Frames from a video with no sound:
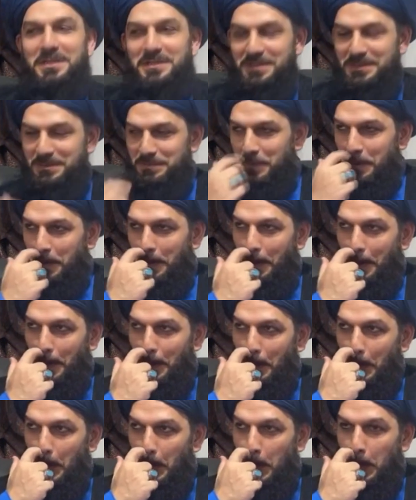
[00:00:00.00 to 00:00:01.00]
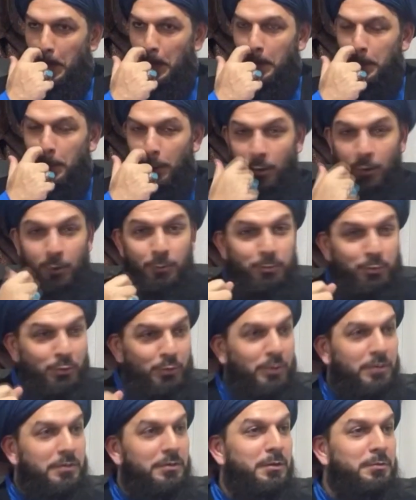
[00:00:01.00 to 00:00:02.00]
adresim yok. Ya bu
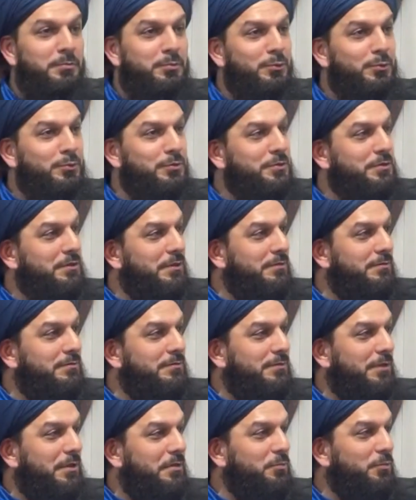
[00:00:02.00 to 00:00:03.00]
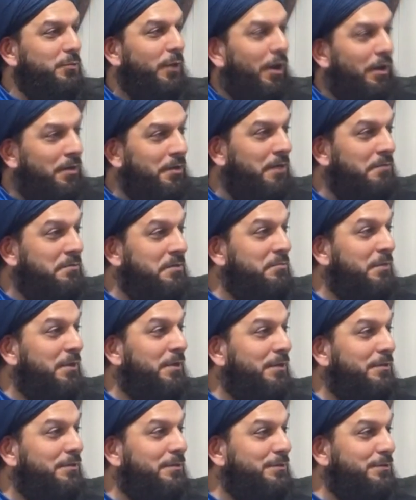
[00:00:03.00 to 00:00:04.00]
kadar büyük şirketin sahibi ol. Hala mı e-mail
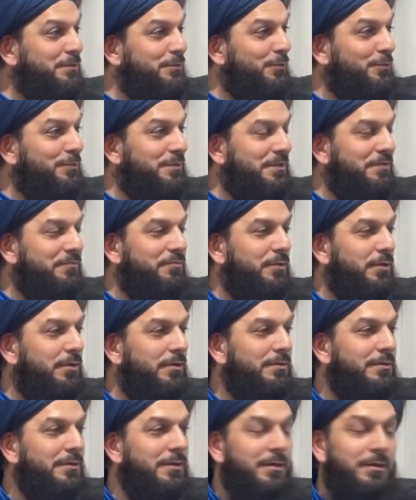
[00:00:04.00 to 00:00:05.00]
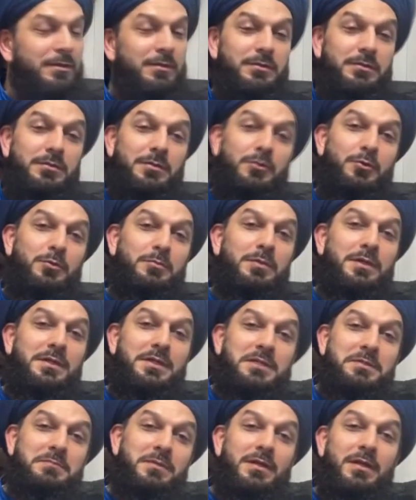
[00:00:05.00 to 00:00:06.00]
adresin yok senin falan. Diyor ben
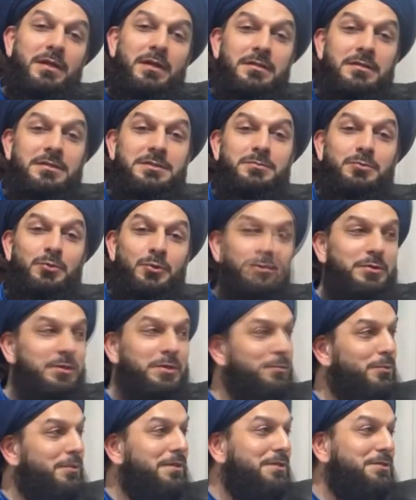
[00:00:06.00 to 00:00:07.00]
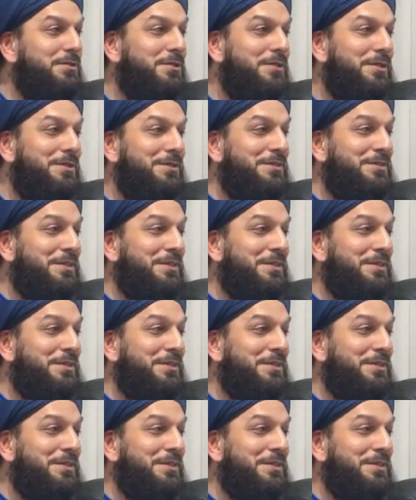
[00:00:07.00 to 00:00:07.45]
e-mail adresim yok diye bu kadar şirketin